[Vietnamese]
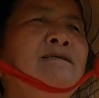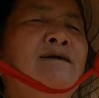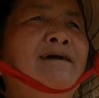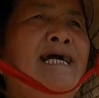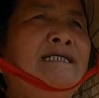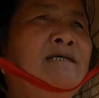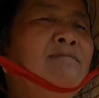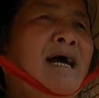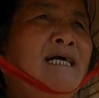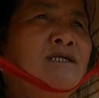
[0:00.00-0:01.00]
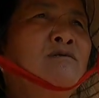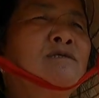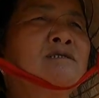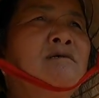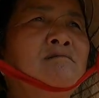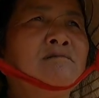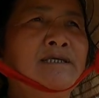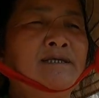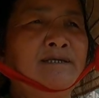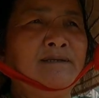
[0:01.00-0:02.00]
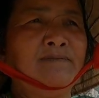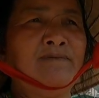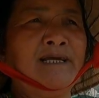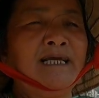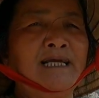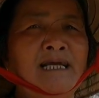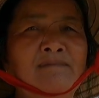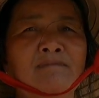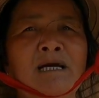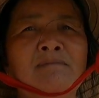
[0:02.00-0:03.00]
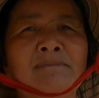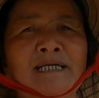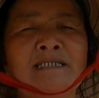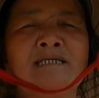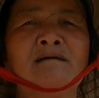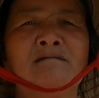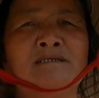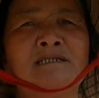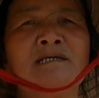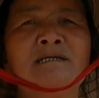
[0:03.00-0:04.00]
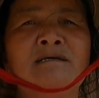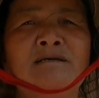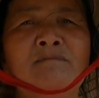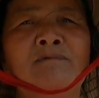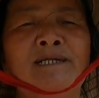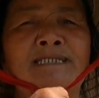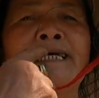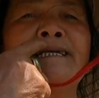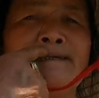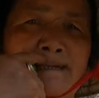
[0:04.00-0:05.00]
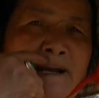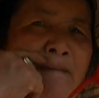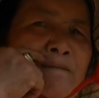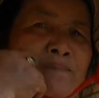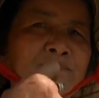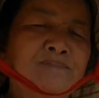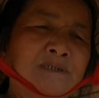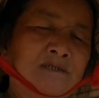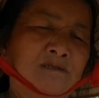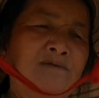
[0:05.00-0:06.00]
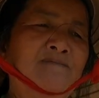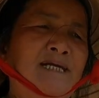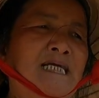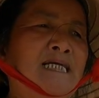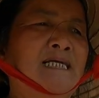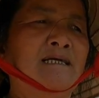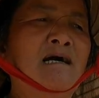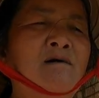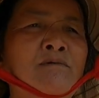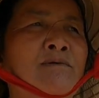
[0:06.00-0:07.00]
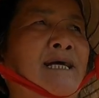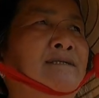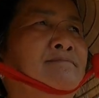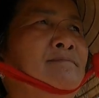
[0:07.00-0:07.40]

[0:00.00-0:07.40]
rồi ngày thứ ba chôn xong thì về làm cơm để chia hội chia buồn gia đình nhá vì vì cầu nguyện bây